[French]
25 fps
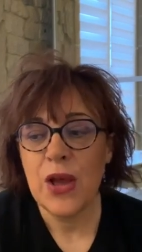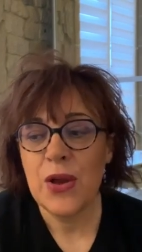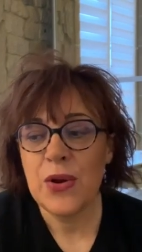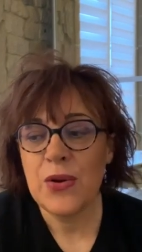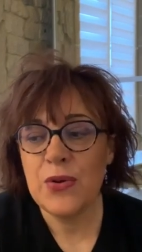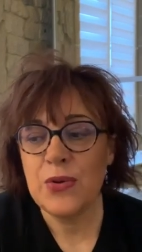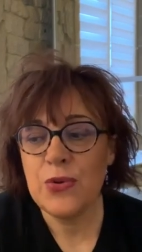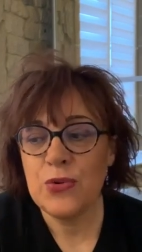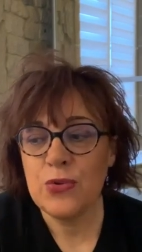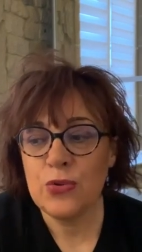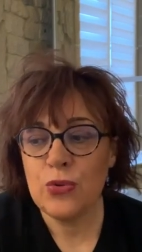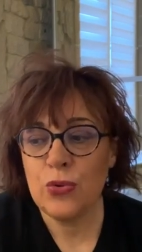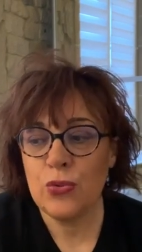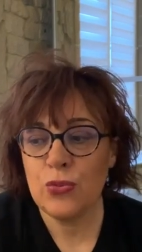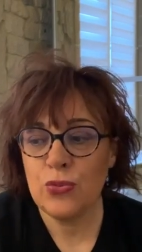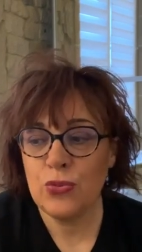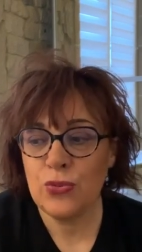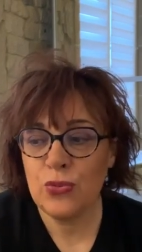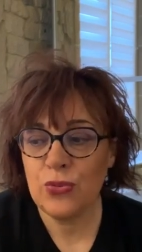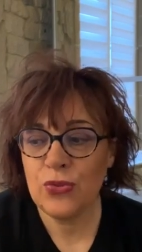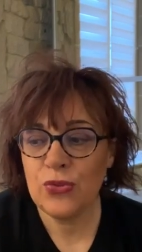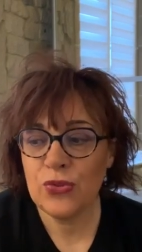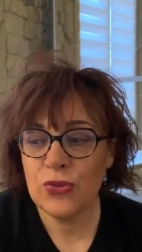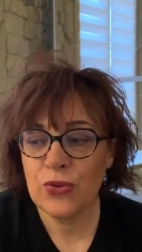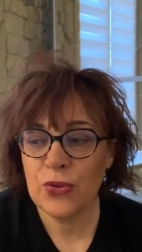le
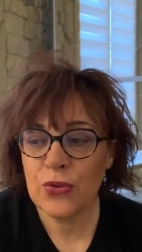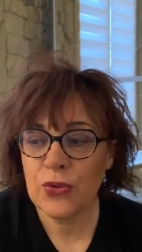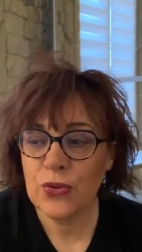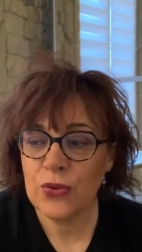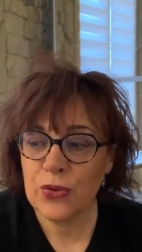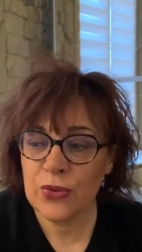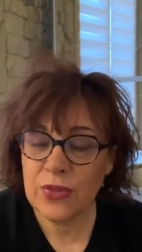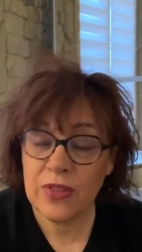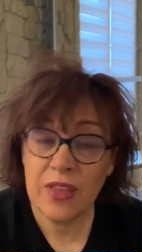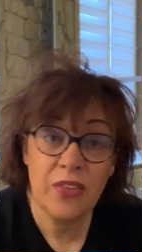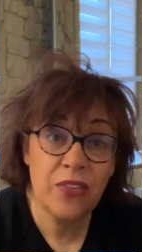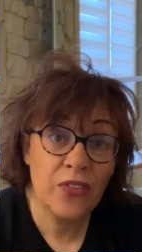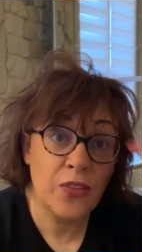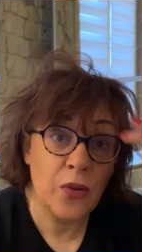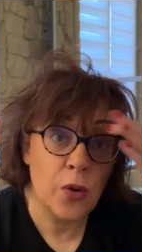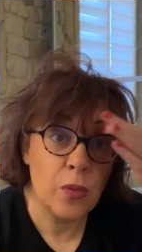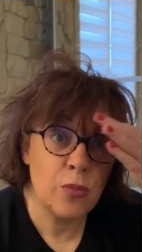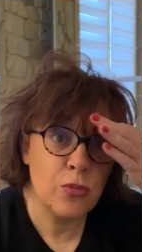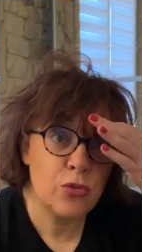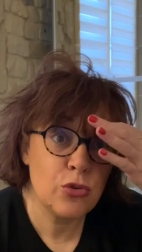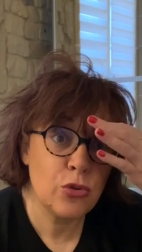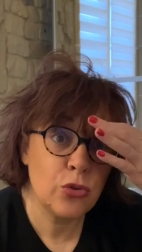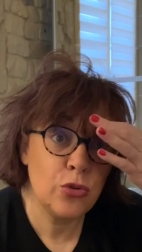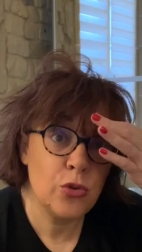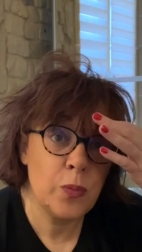12 euh, décembre,
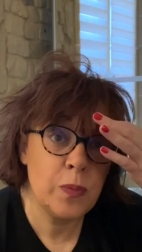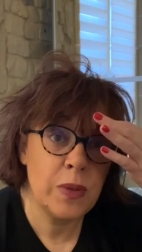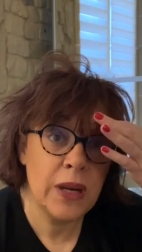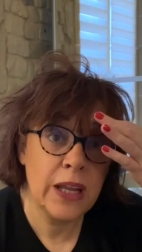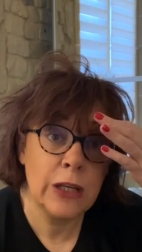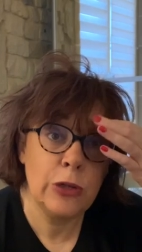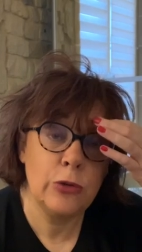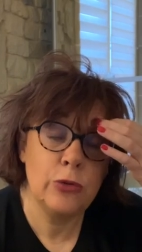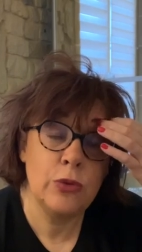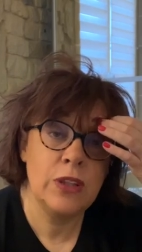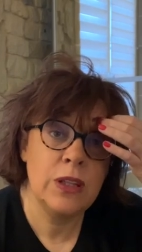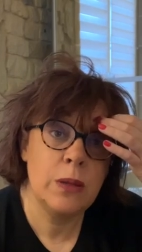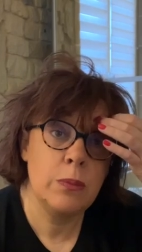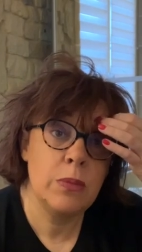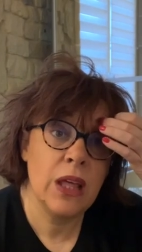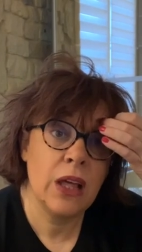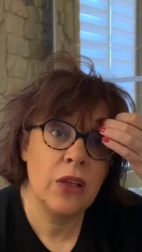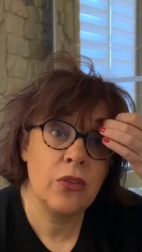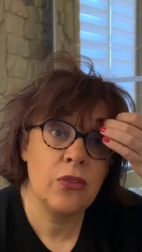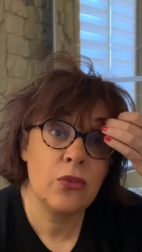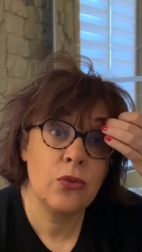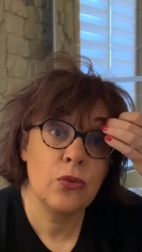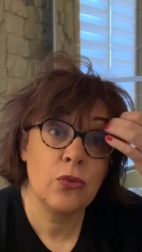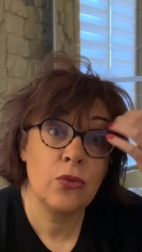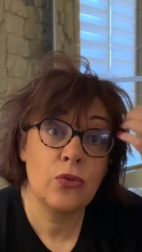jour de pleine lune, et eh bien,
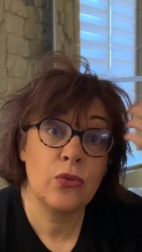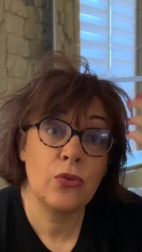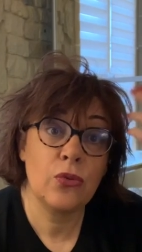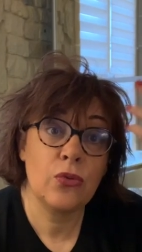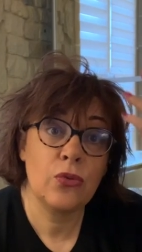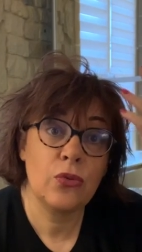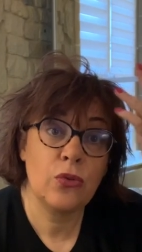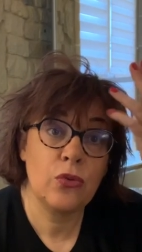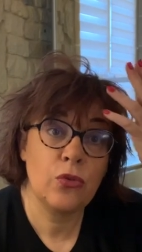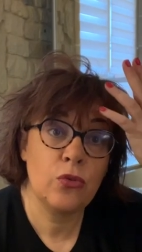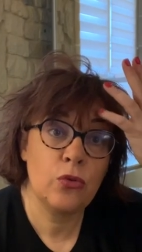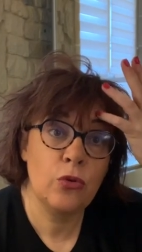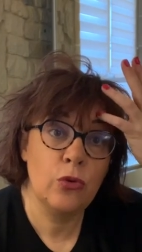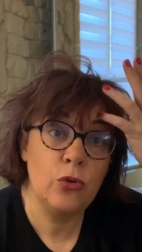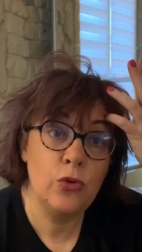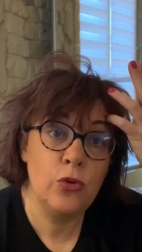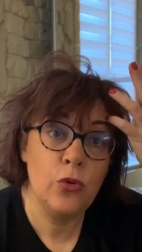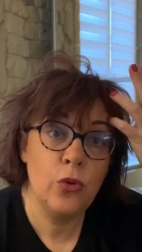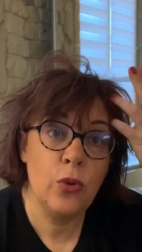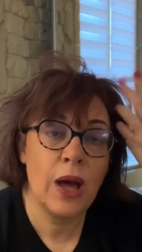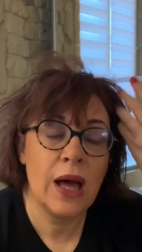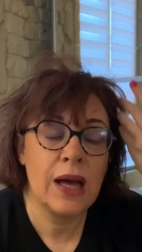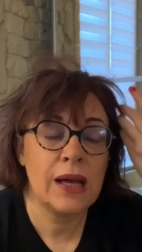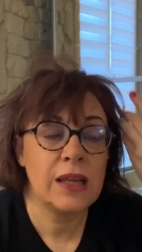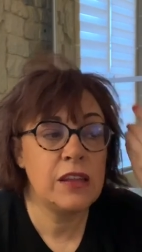ce lieu
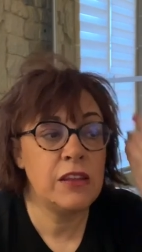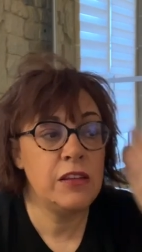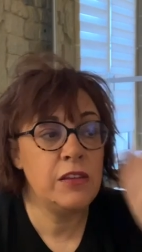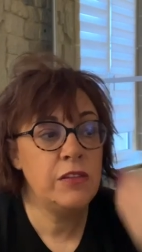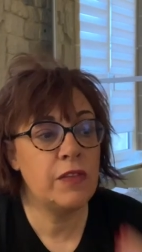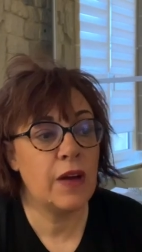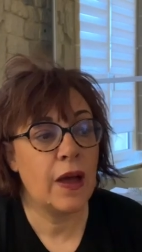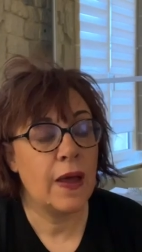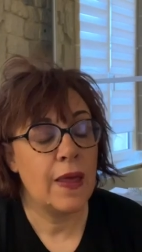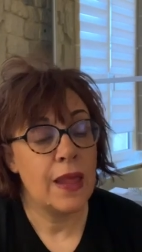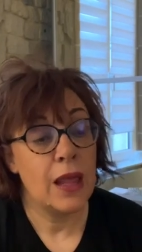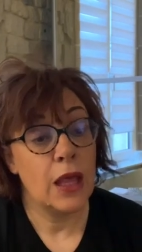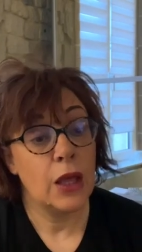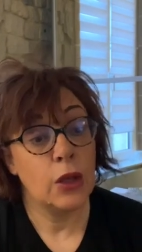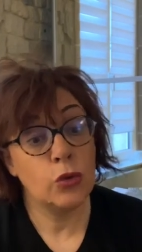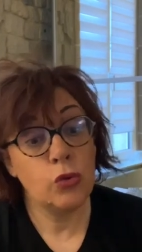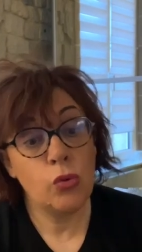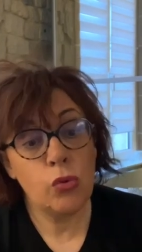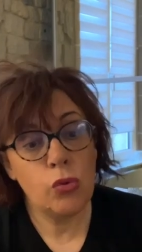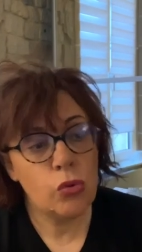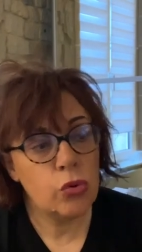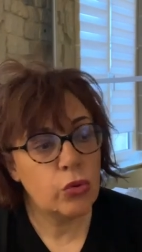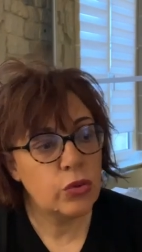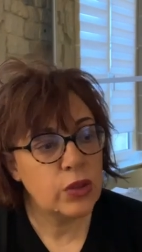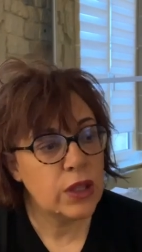arrive.
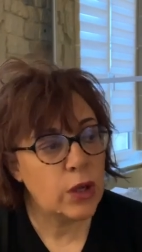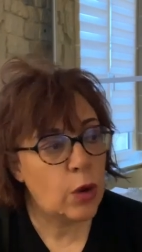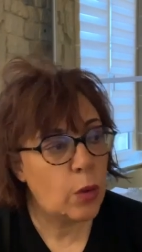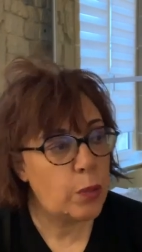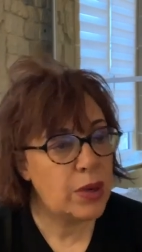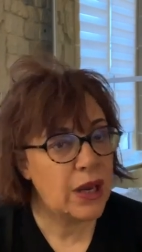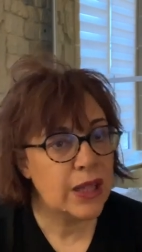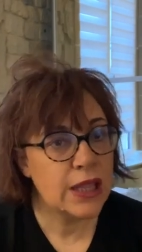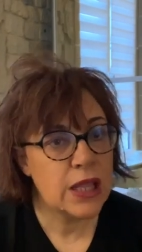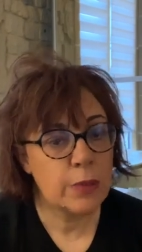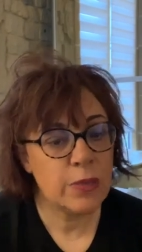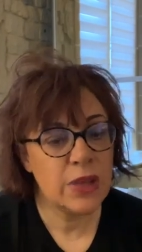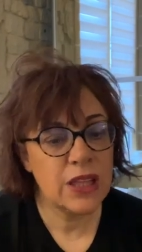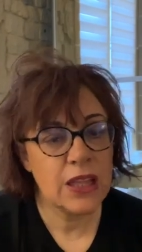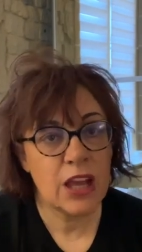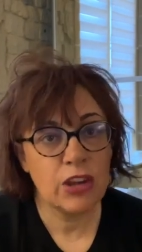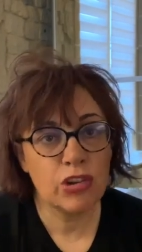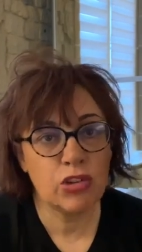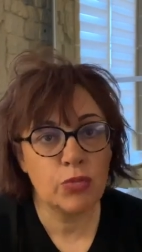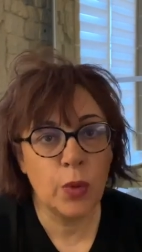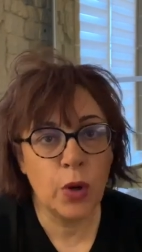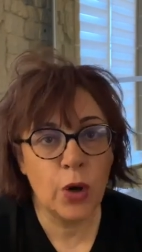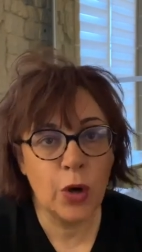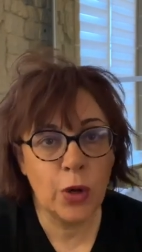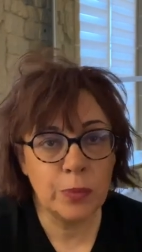Donc, on est en plein
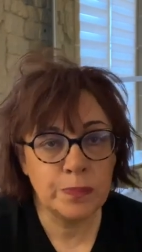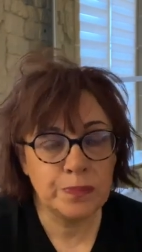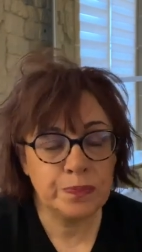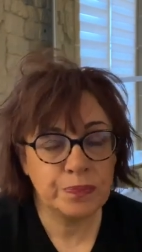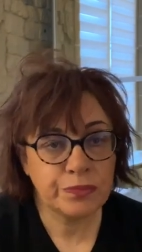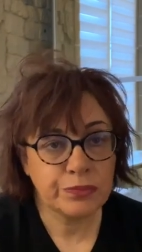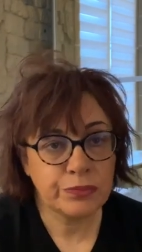aménagement.